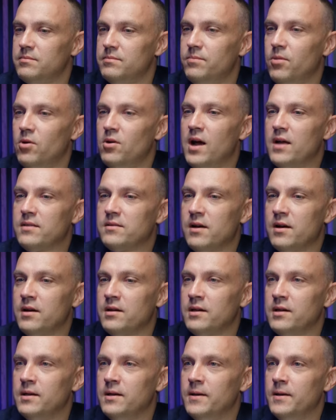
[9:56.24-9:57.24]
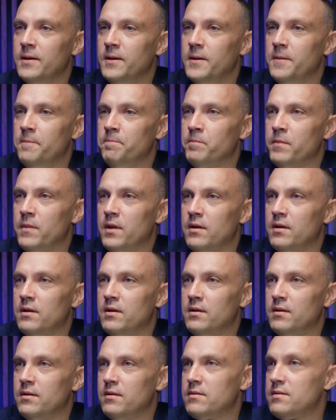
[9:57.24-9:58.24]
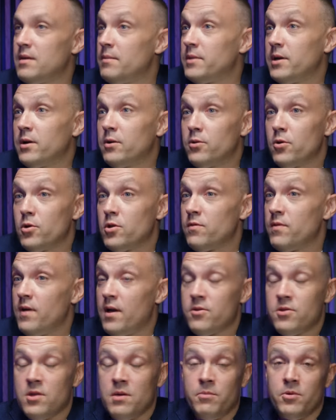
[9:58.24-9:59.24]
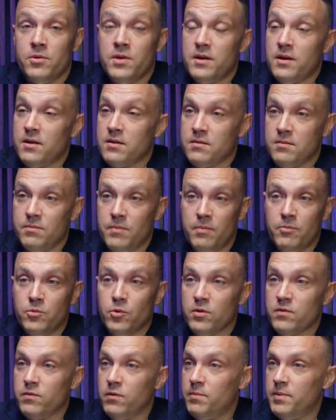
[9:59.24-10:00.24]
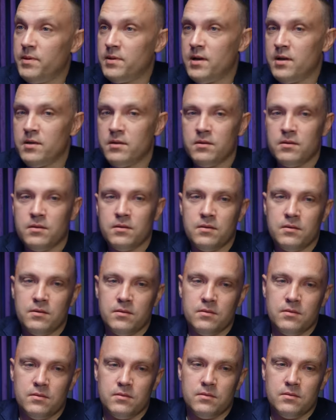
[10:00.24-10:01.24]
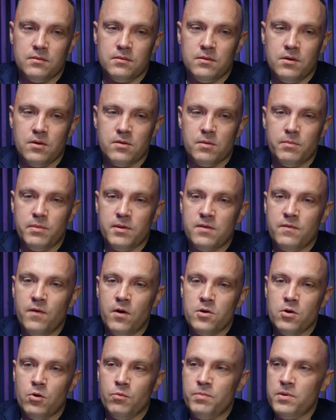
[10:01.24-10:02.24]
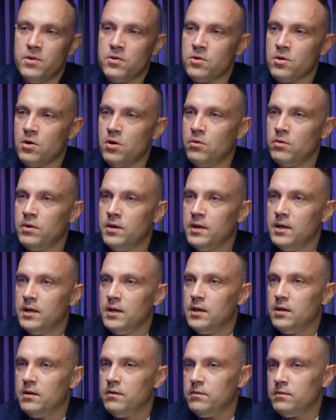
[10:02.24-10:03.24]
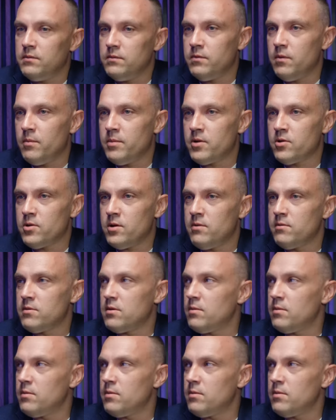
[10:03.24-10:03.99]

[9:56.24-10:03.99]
po latach. E, sam tego doświadczam, bo nieraz mam mnóstwo pytań, e, osoby dzwonią, piszą, e, wyobrażają